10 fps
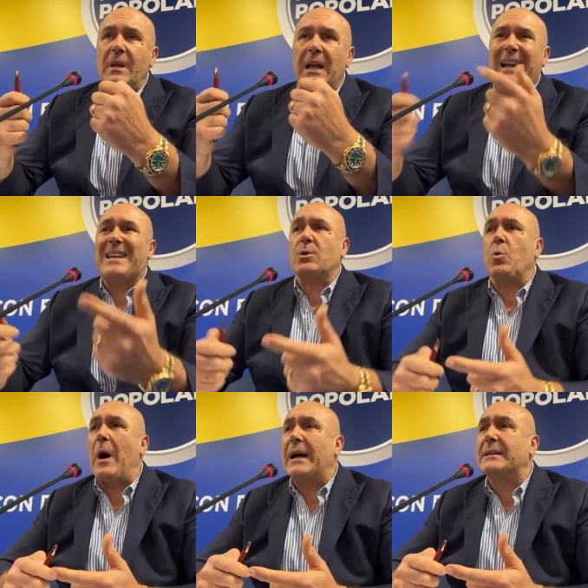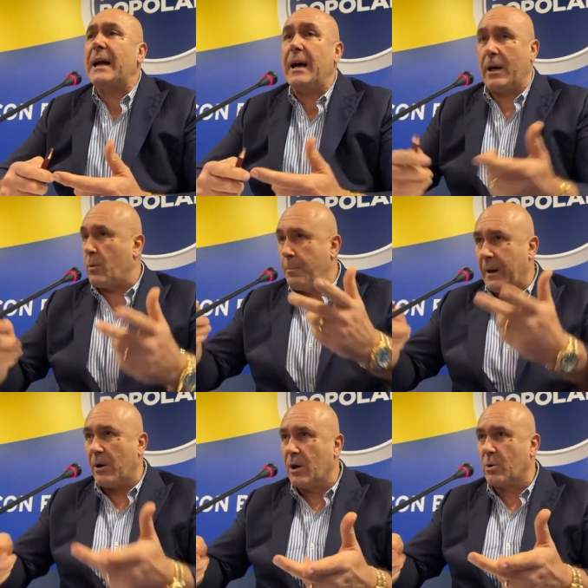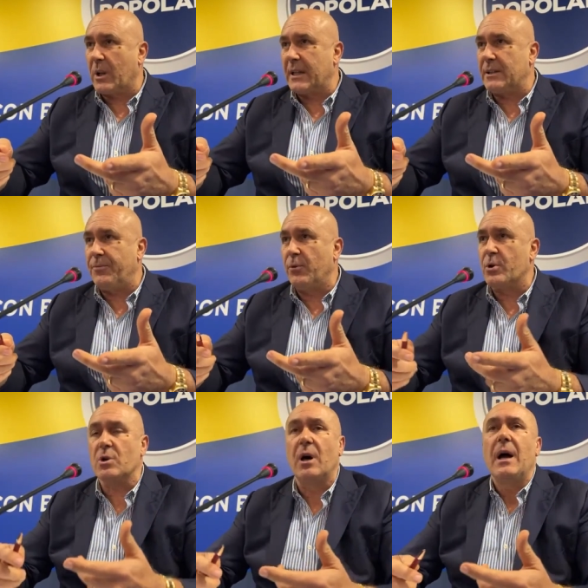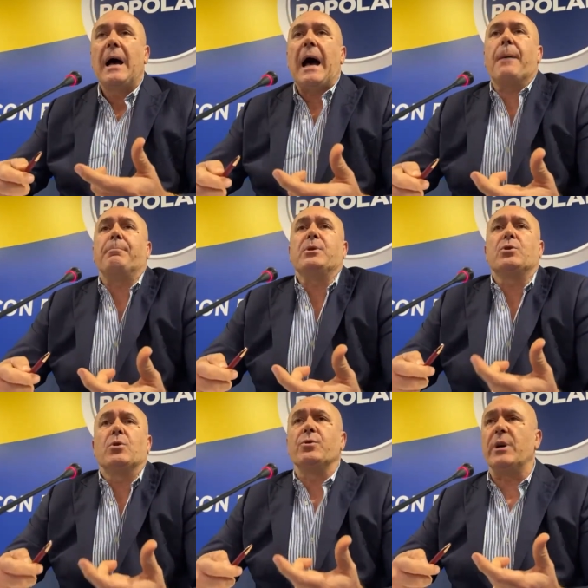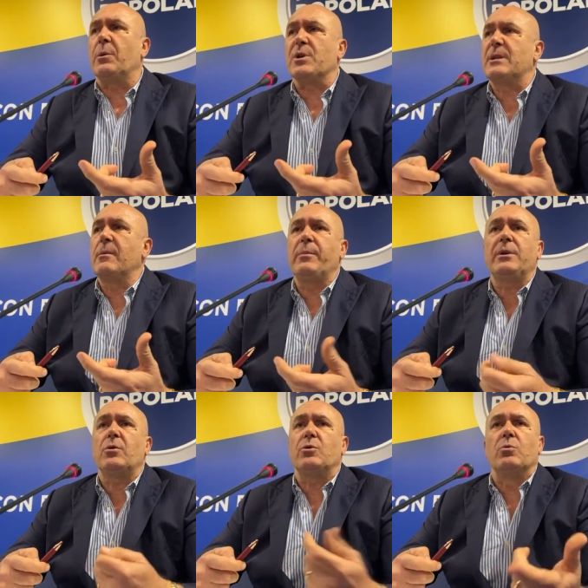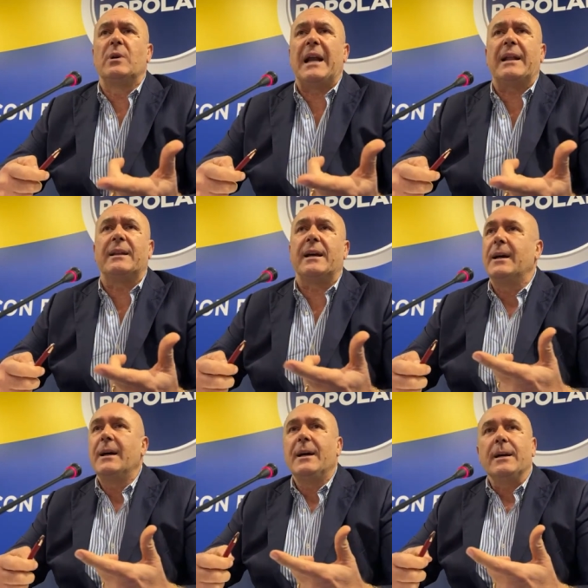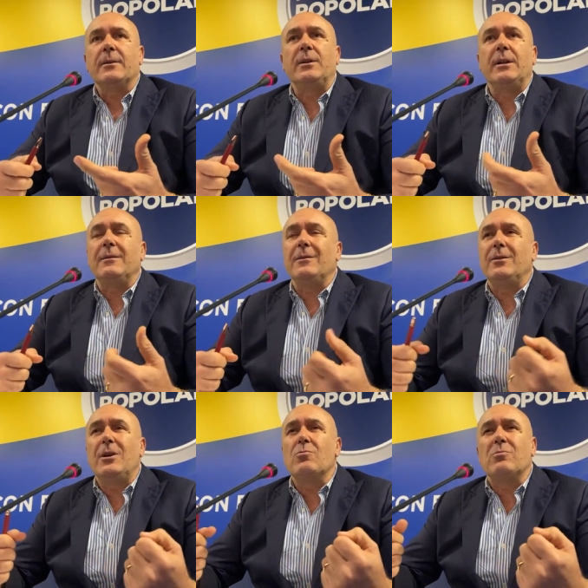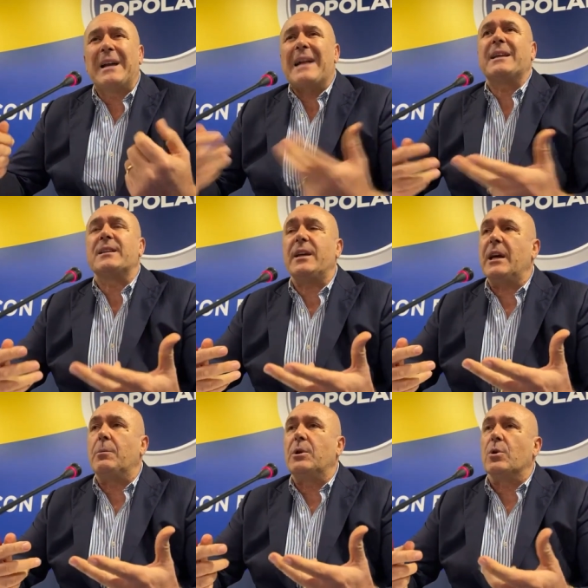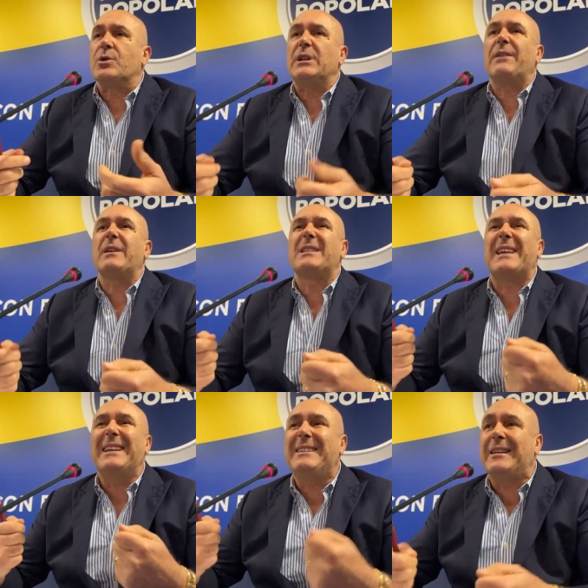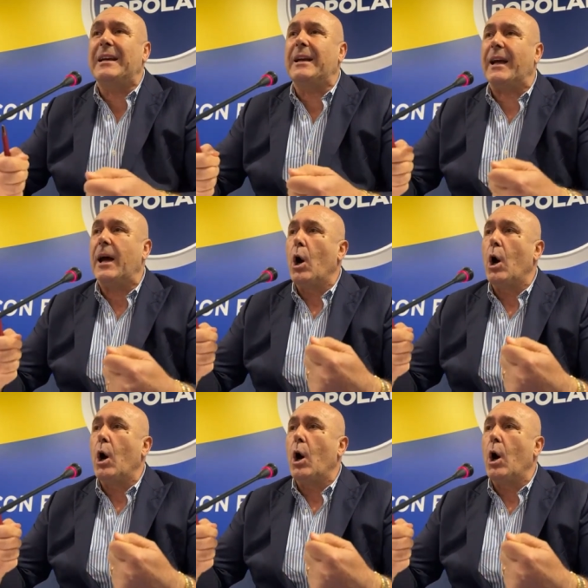la squadra, e qui parlo ancora da tifoso, ha bisogno in questo momento di un grande... Di, di, un grande seguito, si deve sentire